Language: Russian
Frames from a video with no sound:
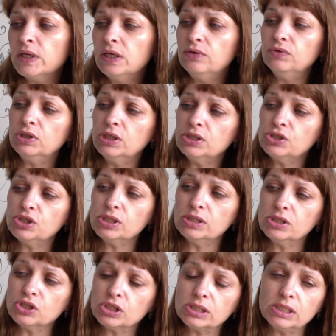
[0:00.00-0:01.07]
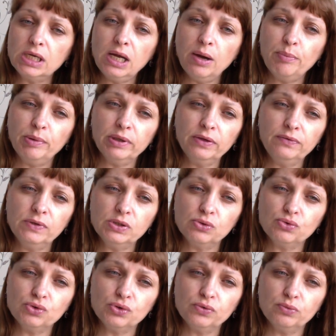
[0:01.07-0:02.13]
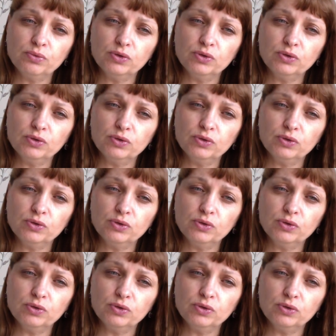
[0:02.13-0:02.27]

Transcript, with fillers: И вот я сейчас даже заляпала весь уже